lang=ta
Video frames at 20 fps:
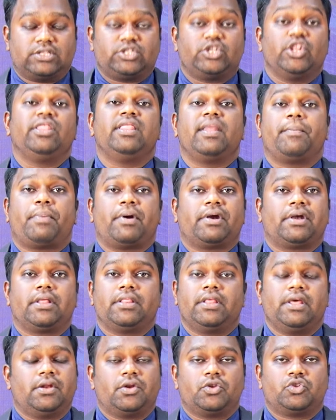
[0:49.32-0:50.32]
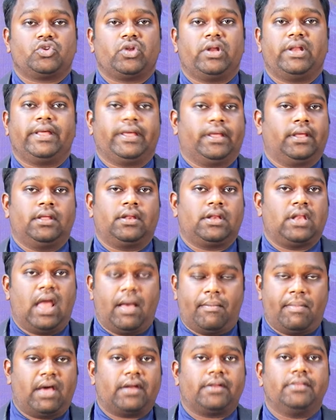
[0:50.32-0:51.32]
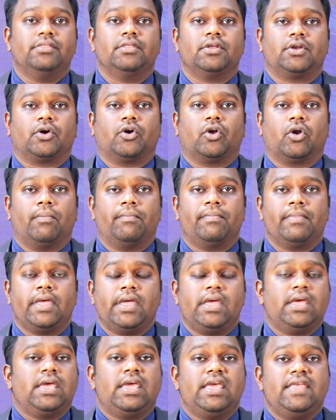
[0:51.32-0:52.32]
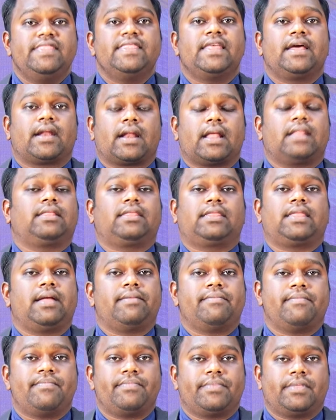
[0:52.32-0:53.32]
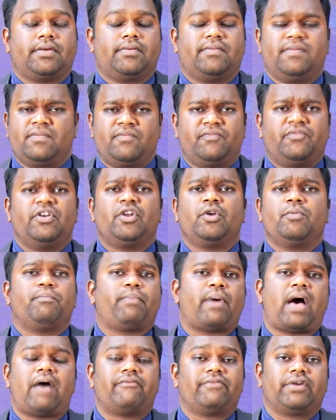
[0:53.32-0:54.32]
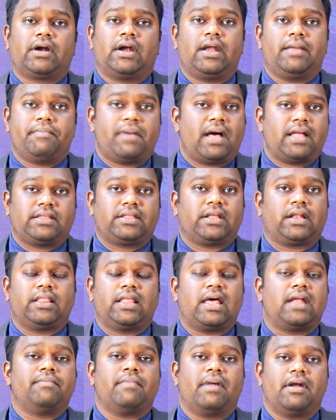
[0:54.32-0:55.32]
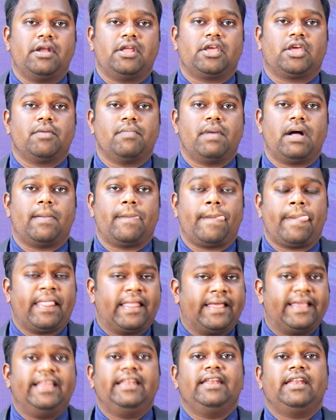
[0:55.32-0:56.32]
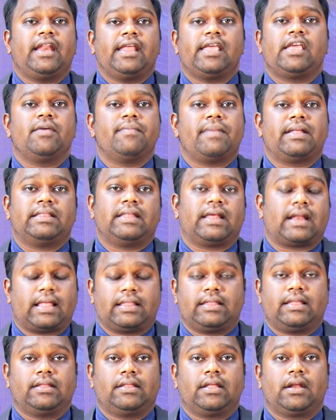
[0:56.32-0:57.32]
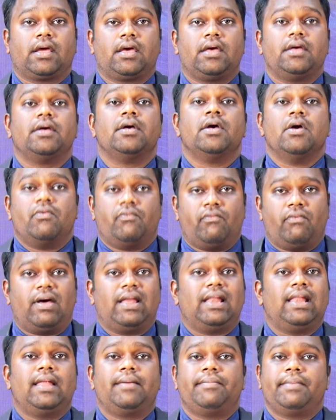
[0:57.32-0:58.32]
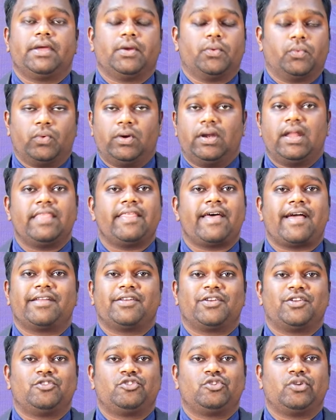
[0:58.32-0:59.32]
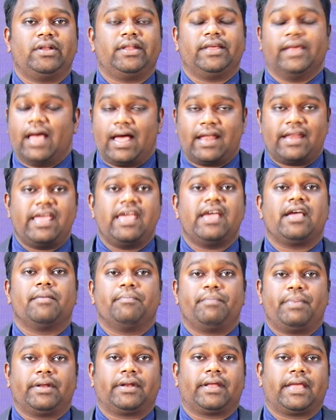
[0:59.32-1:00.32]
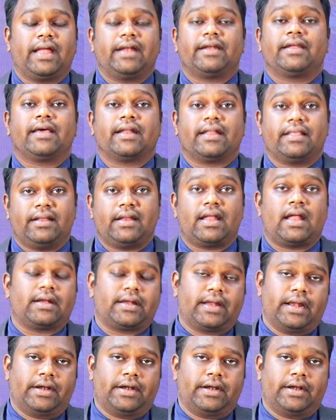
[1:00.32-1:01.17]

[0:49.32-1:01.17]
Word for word: சிந்தப்பட்டது என்று சொல்லி நாம் அறிந்திருக்கிறோம் இந்த ரத்தம் வெறும் பாவங்களை மாத்திரம்தான் மன்னிக்குமா இன்றைக்கும் அந்த ரத்தத்திற்கு வல்லமை உள்ளதா என்று சொல்லி அநேகம் பேர் கேட்கிறதை நான்